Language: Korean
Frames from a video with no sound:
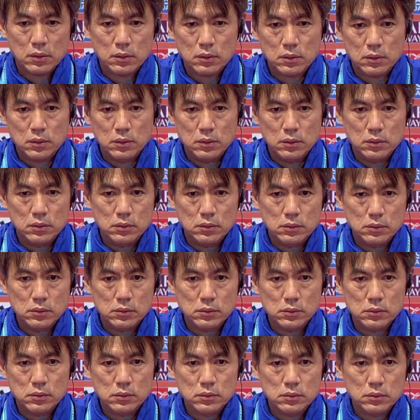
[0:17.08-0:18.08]

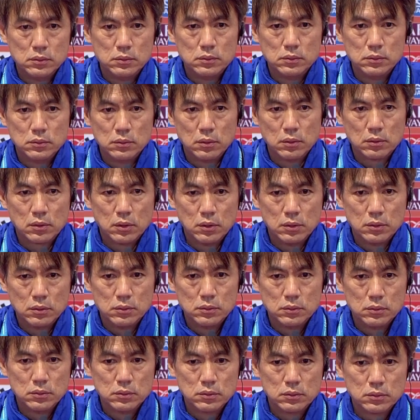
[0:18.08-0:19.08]
그
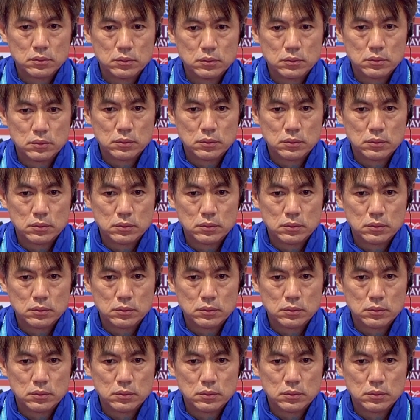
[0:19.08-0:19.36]
어떤